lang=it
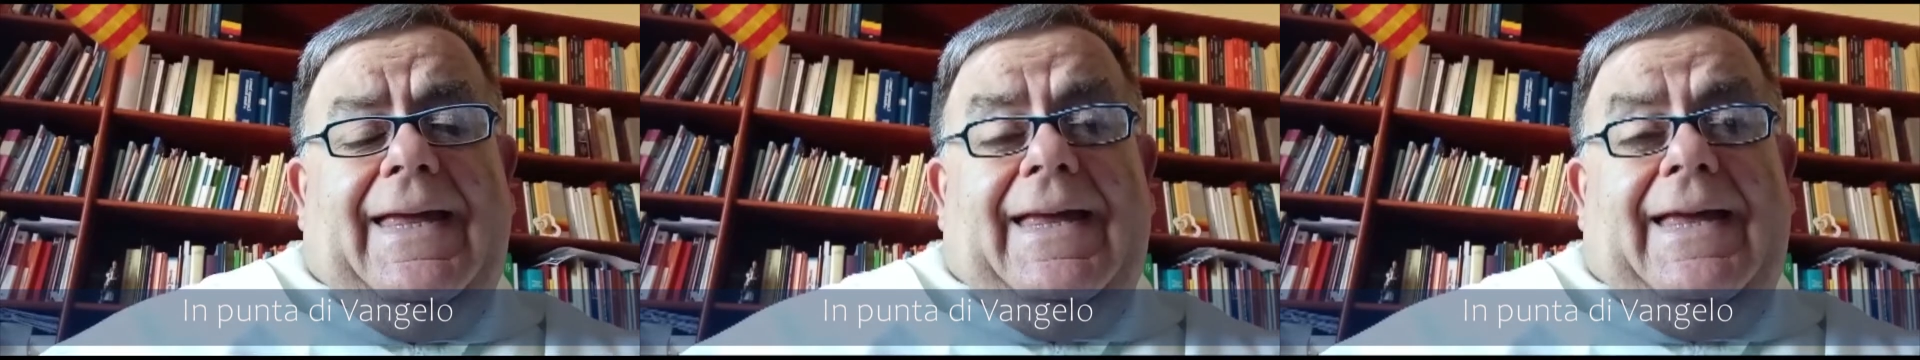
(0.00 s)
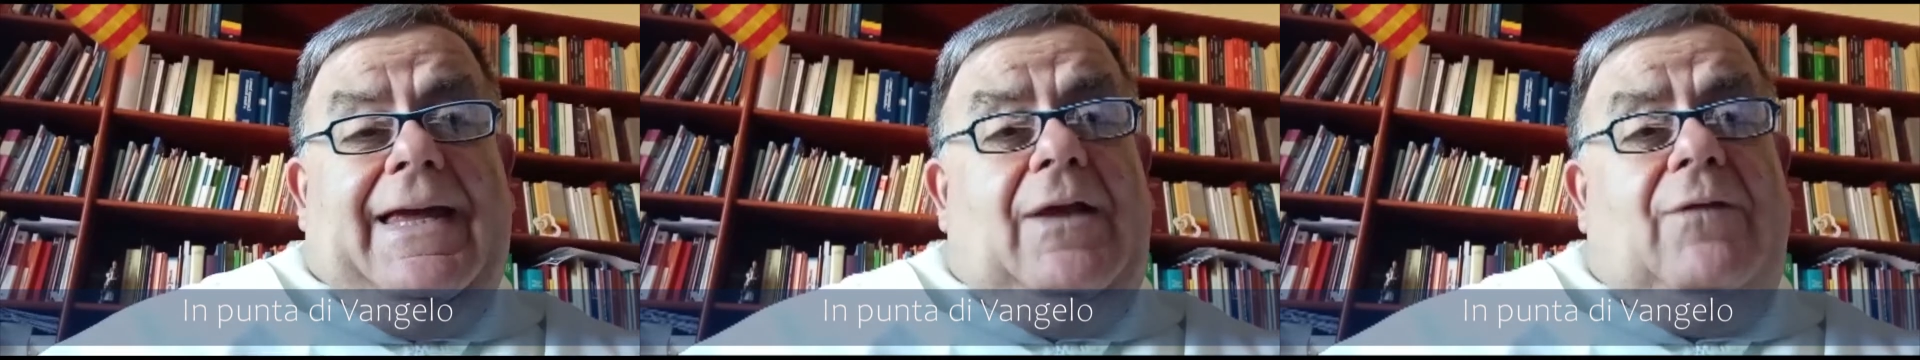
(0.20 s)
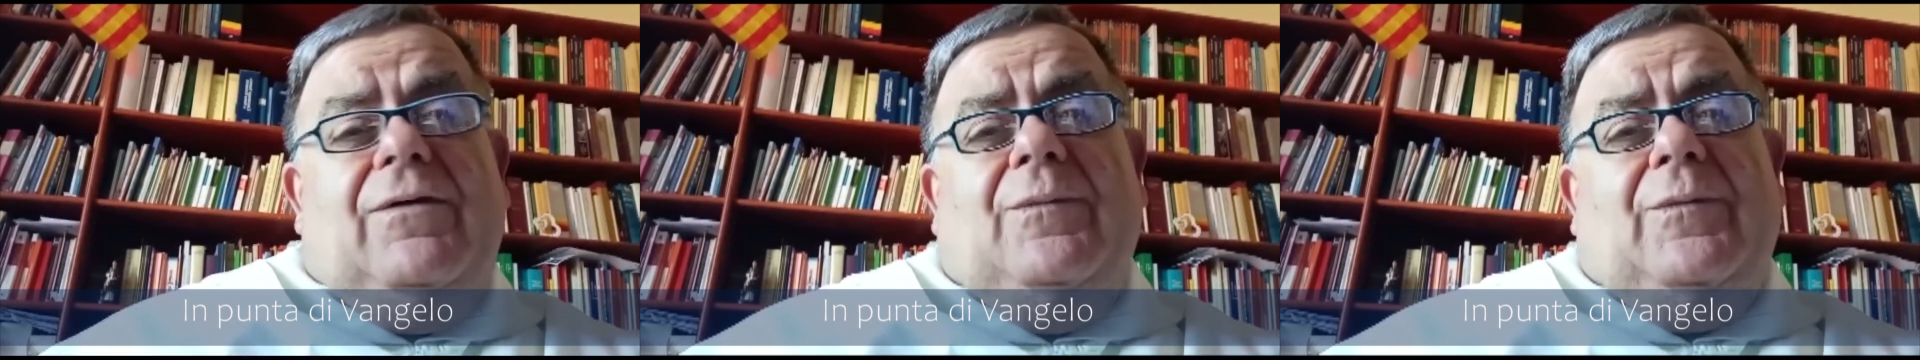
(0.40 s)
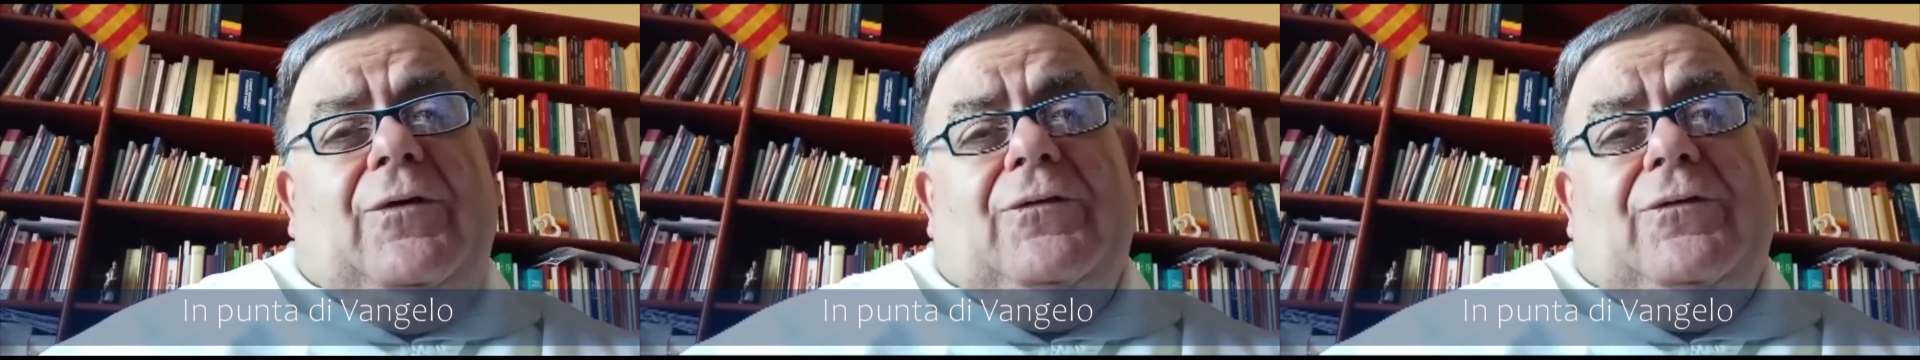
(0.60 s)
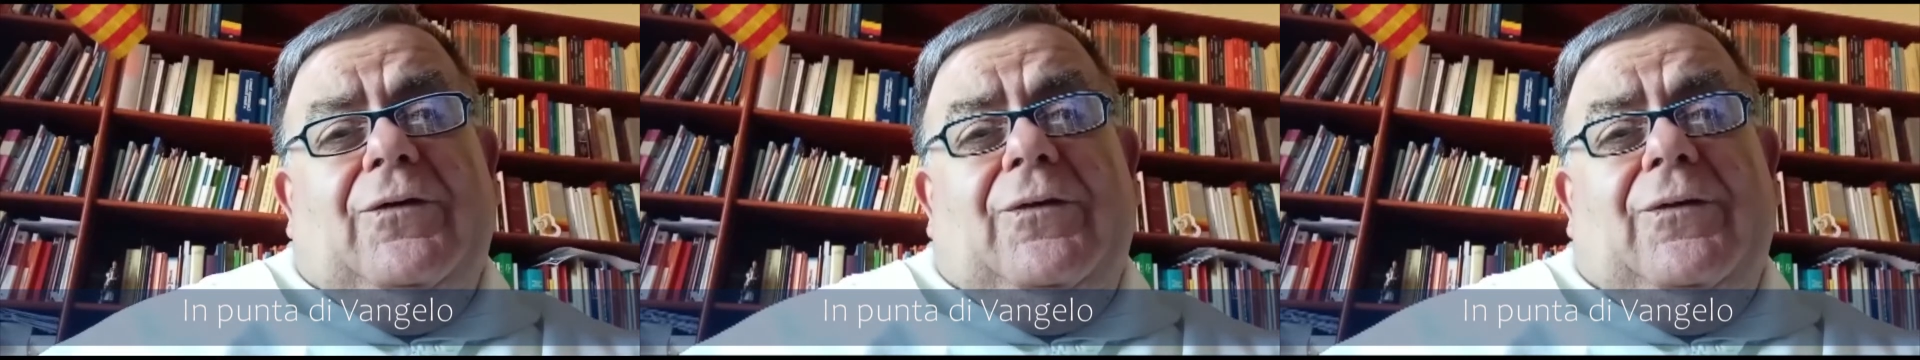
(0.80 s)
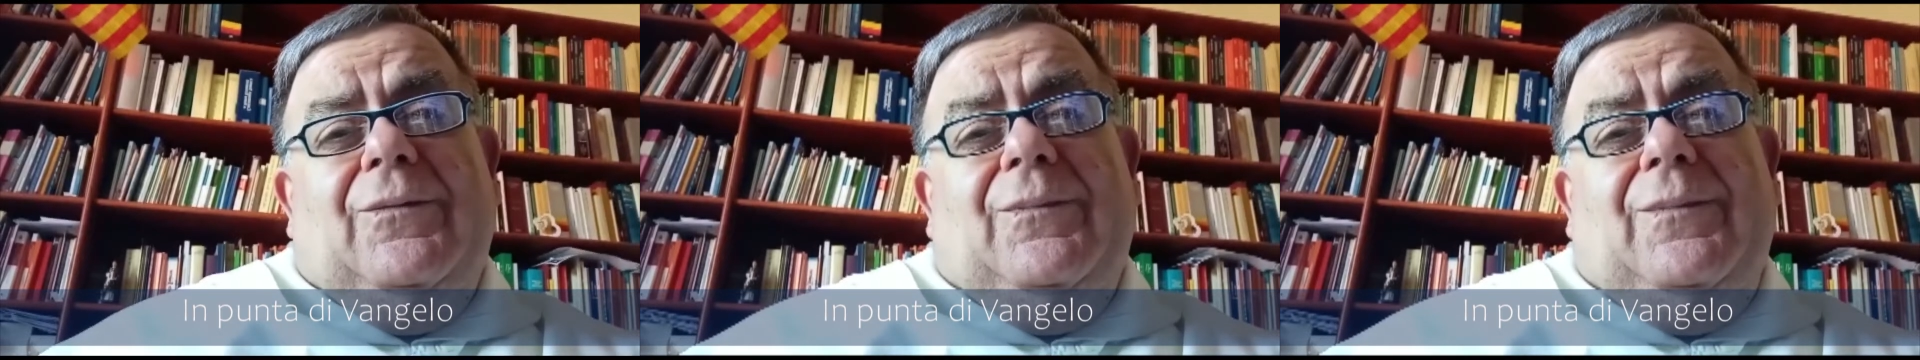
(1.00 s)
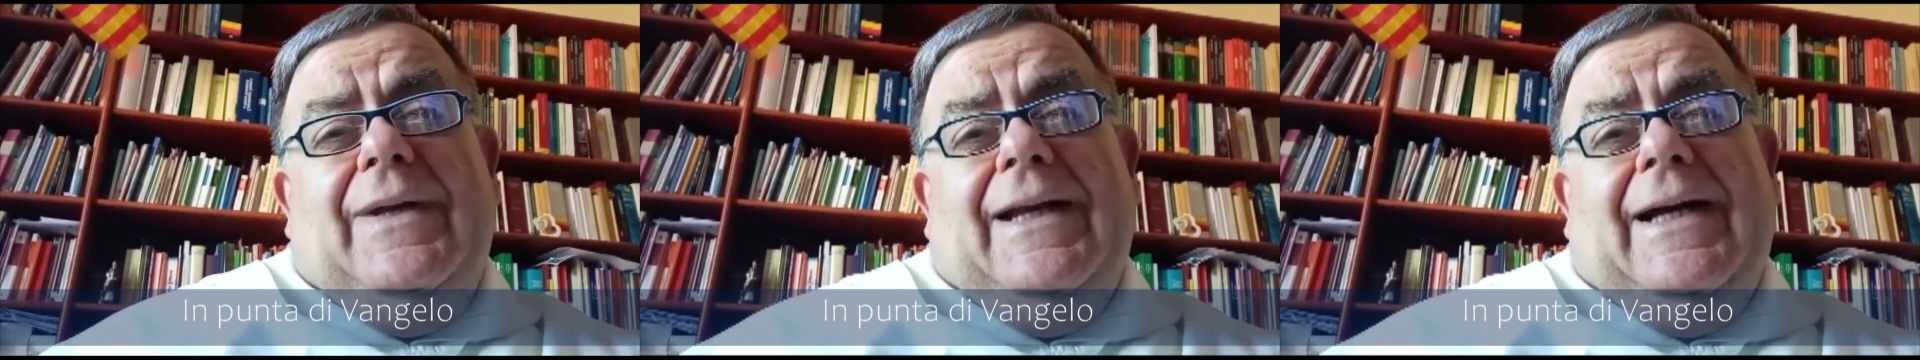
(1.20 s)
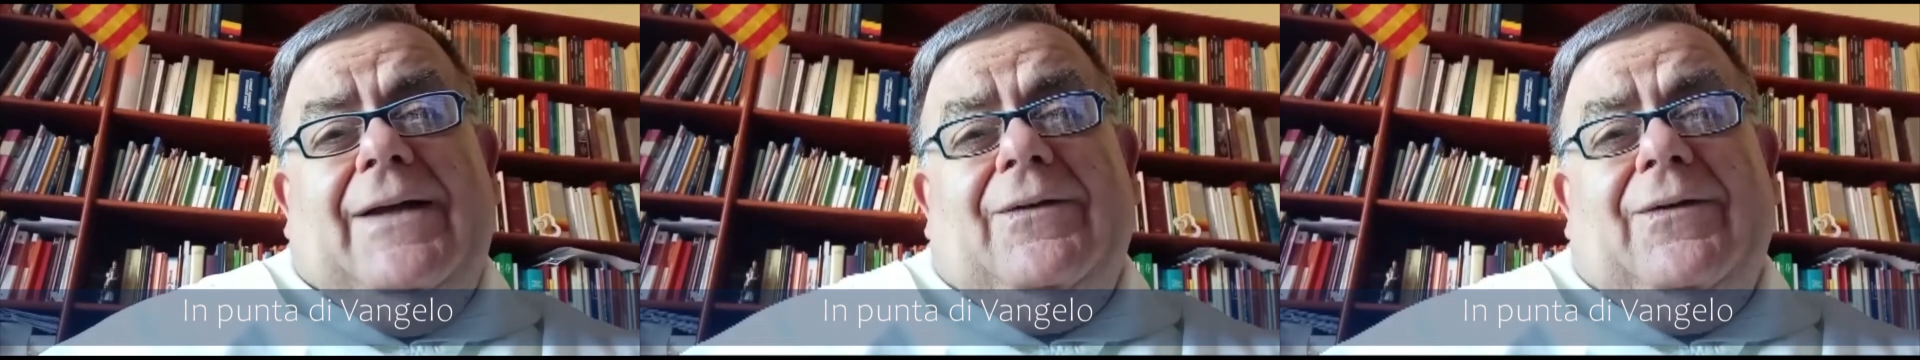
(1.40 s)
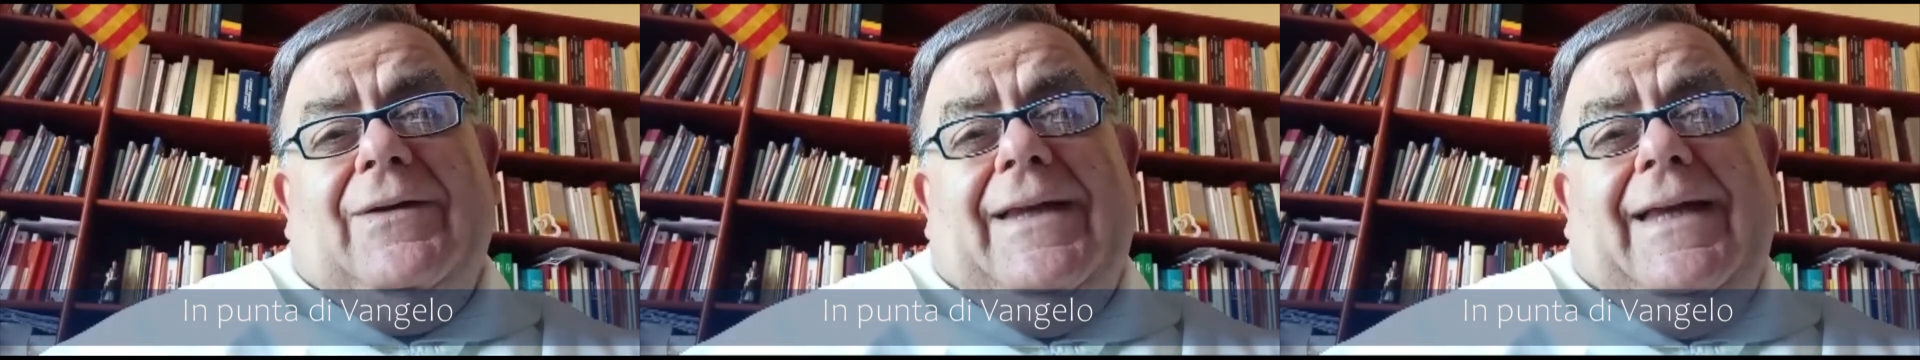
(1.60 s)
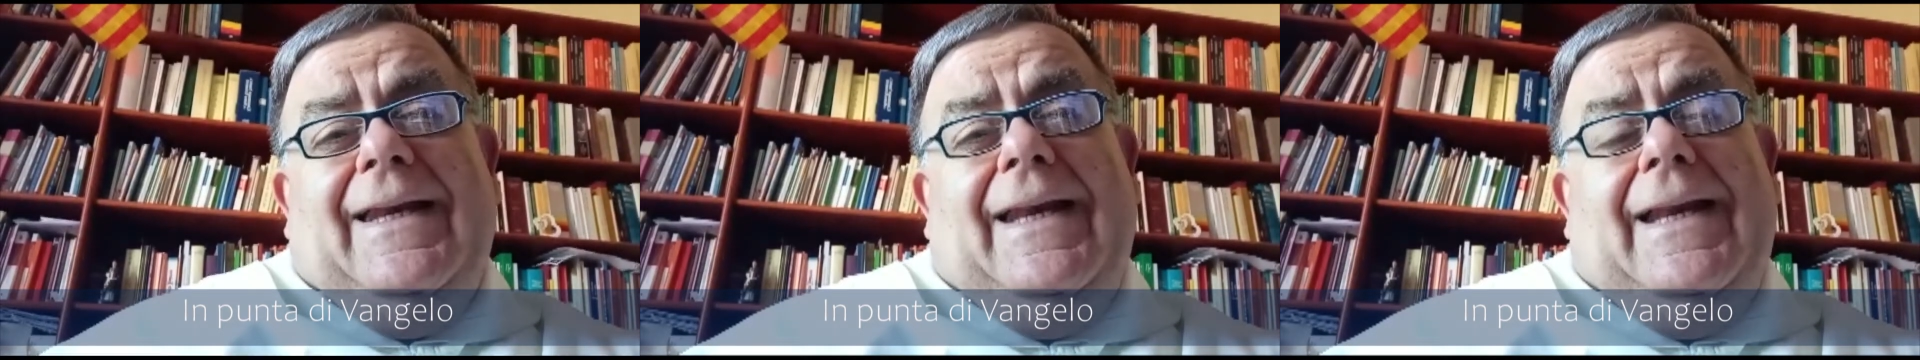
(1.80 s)
È il famoso brano
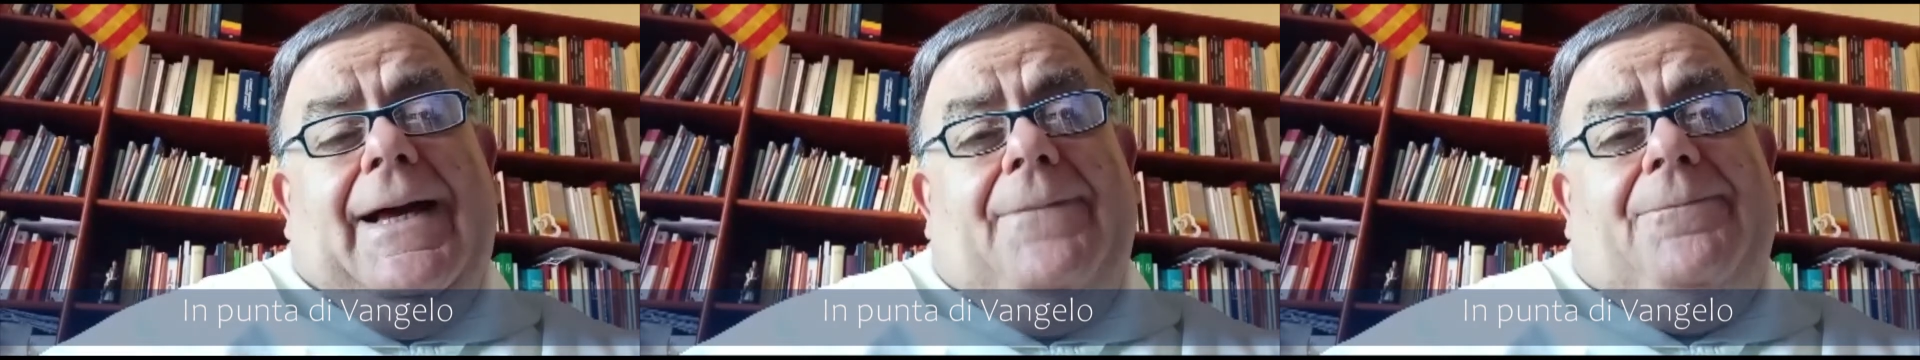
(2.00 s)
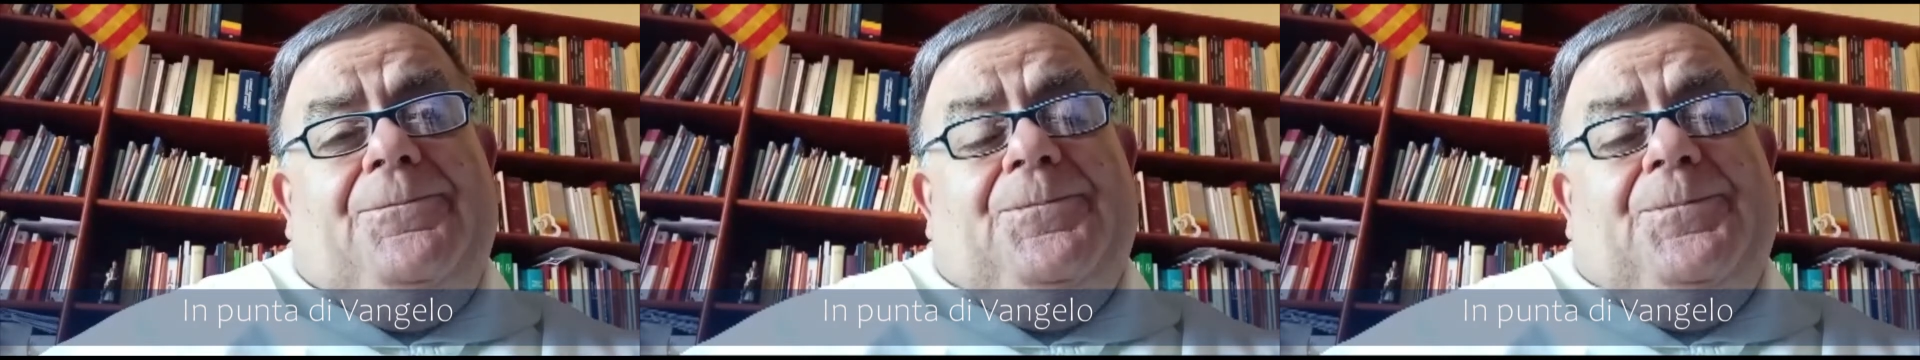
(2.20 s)
della